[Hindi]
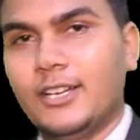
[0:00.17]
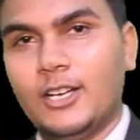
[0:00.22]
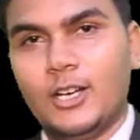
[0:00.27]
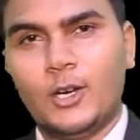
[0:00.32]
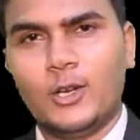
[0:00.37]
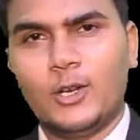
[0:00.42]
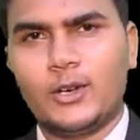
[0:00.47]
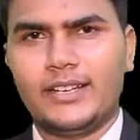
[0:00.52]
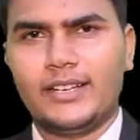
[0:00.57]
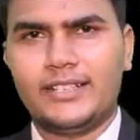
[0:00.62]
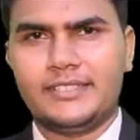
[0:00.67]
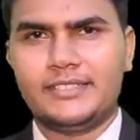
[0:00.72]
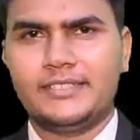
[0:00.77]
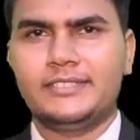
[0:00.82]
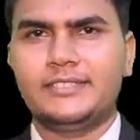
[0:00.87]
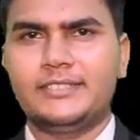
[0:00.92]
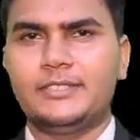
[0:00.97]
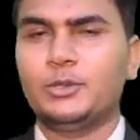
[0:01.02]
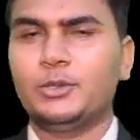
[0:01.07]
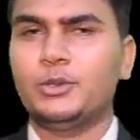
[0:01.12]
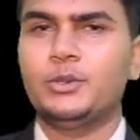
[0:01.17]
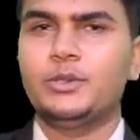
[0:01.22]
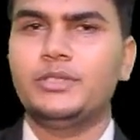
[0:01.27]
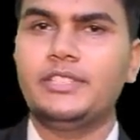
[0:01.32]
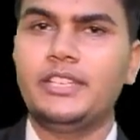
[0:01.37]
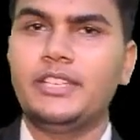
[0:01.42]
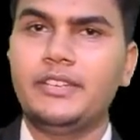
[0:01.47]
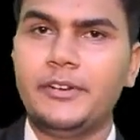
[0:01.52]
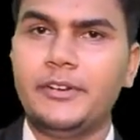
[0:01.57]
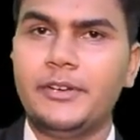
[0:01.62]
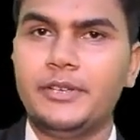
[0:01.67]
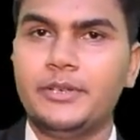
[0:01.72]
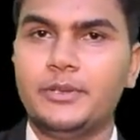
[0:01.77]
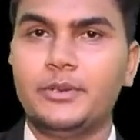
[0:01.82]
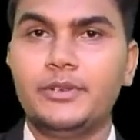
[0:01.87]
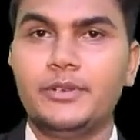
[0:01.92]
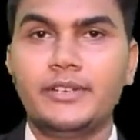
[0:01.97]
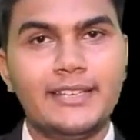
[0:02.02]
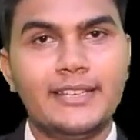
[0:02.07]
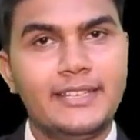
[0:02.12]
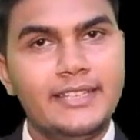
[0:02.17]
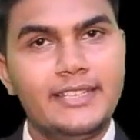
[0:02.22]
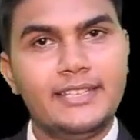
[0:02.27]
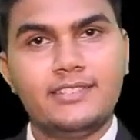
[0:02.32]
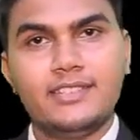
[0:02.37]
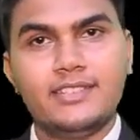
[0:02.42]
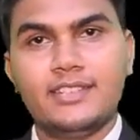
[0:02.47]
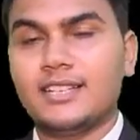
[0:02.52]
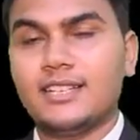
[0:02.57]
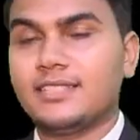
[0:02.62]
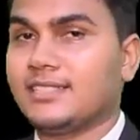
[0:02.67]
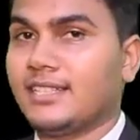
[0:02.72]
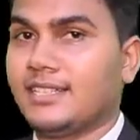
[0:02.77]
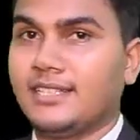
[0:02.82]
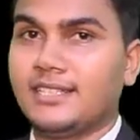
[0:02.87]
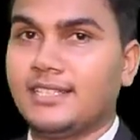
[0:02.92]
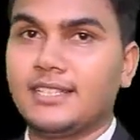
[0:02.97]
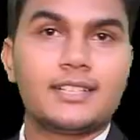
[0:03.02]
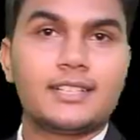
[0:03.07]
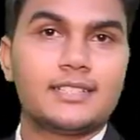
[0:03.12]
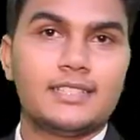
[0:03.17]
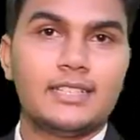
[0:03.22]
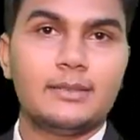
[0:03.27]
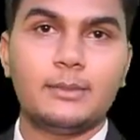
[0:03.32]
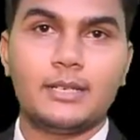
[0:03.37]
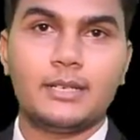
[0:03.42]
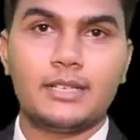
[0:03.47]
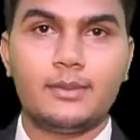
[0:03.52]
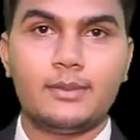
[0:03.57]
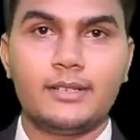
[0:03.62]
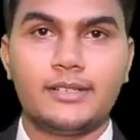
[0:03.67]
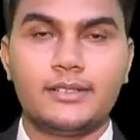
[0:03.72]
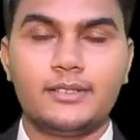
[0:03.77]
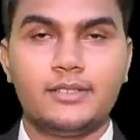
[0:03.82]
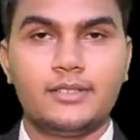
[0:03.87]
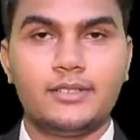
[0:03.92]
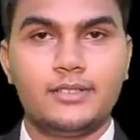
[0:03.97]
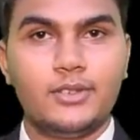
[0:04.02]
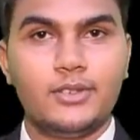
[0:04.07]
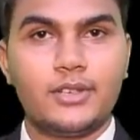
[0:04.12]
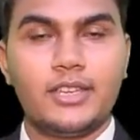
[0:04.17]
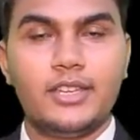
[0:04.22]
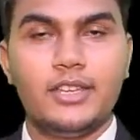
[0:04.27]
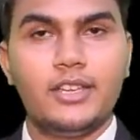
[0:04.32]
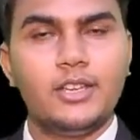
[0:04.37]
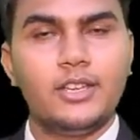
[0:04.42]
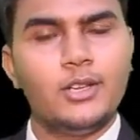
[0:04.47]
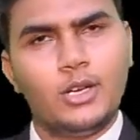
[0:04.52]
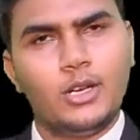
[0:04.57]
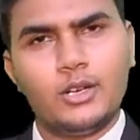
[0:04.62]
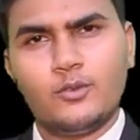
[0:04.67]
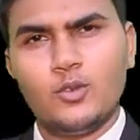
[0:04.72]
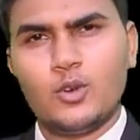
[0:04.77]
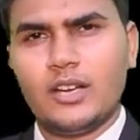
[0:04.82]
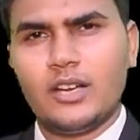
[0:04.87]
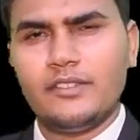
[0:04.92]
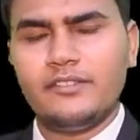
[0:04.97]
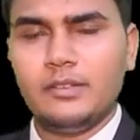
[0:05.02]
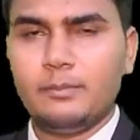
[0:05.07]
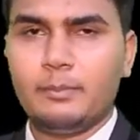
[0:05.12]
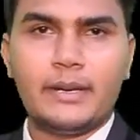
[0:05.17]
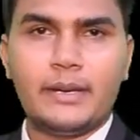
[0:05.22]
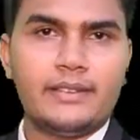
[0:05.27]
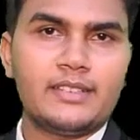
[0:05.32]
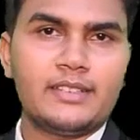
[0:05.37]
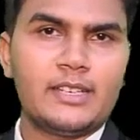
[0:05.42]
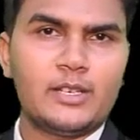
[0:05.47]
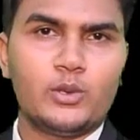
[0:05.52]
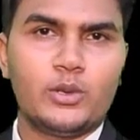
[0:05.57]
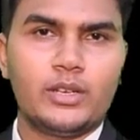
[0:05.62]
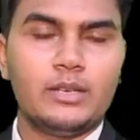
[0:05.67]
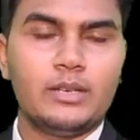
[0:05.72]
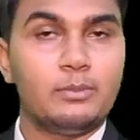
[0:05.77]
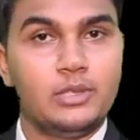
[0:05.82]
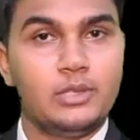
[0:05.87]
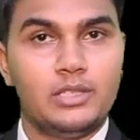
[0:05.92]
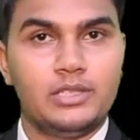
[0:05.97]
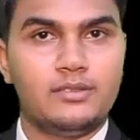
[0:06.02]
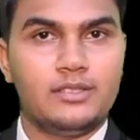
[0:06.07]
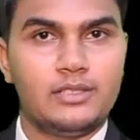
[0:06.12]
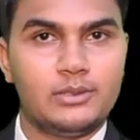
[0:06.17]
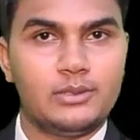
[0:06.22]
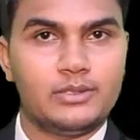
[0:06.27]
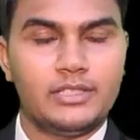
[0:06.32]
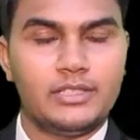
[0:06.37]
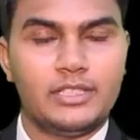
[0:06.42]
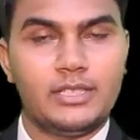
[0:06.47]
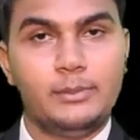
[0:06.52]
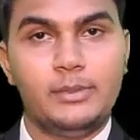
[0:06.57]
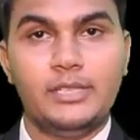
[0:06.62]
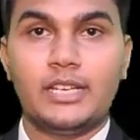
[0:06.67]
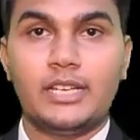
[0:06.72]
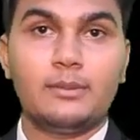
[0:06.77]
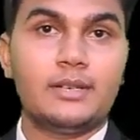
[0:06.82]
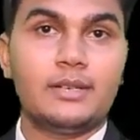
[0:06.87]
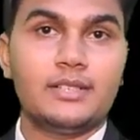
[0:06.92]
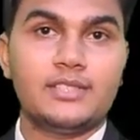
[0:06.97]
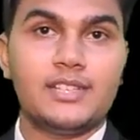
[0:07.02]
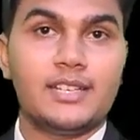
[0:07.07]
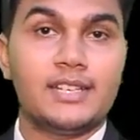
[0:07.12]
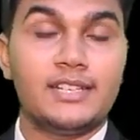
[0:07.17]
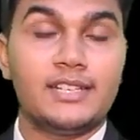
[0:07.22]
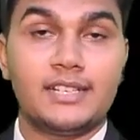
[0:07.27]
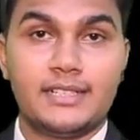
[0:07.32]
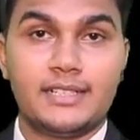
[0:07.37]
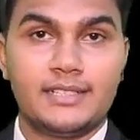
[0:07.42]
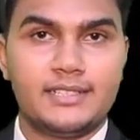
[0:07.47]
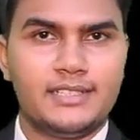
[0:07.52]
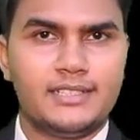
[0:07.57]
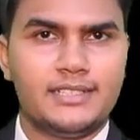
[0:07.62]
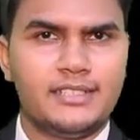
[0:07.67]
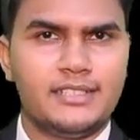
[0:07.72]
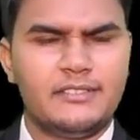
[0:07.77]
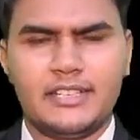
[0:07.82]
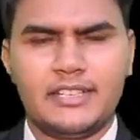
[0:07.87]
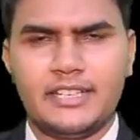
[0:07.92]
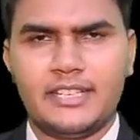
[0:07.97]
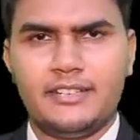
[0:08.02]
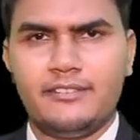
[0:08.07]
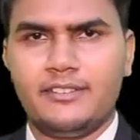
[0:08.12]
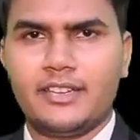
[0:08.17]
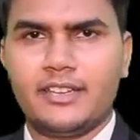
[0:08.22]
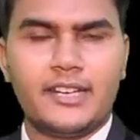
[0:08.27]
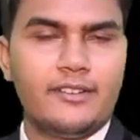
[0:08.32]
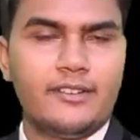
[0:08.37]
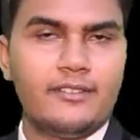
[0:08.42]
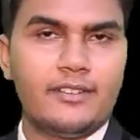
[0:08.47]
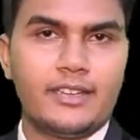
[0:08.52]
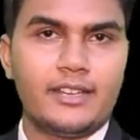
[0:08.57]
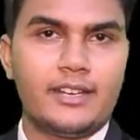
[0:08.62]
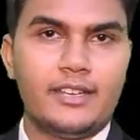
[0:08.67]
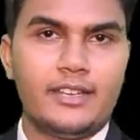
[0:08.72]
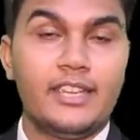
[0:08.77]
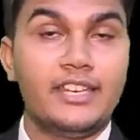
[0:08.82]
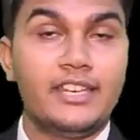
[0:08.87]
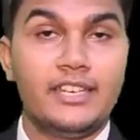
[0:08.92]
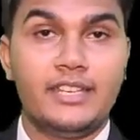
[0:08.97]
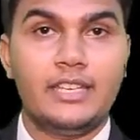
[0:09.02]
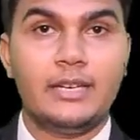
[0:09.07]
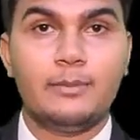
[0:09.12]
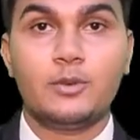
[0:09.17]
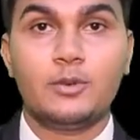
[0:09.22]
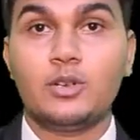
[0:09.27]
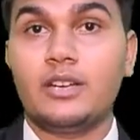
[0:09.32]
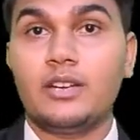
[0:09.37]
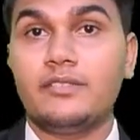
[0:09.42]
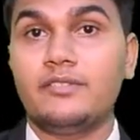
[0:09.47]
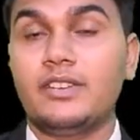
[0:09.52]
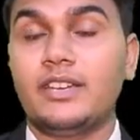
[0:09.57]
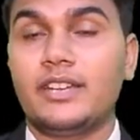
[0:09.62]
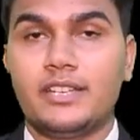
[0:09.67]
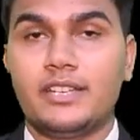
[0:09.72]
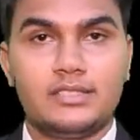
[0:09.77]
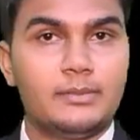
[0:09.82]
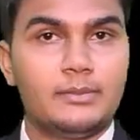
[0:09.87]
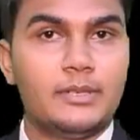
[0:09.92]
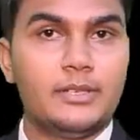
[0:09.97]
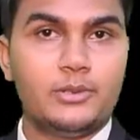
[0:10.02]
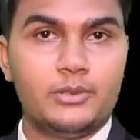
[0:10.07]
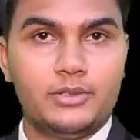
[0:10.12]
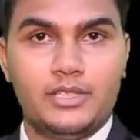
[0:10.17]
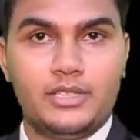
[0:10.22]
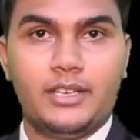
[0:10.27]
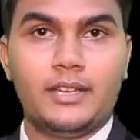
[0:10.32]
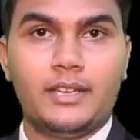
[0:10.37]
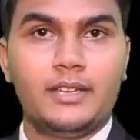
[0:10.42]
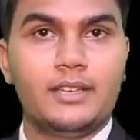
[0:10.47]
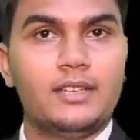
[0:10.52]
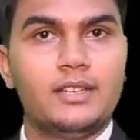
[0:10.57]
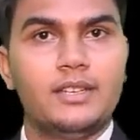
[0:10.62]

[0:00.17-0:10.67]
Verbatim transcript: ऑल राइट right, तो ये वीडियो उनके लिए जिनका चालान कटता है बार बार ओके okay. और वो काफ़ी परेशान हो गए हैं पुलिस वालों से कि भी हर बार चालान कट जाता है वगैरह वगैरह वगैरह यानी कि आपको काफ़ी हरासमेंट होती है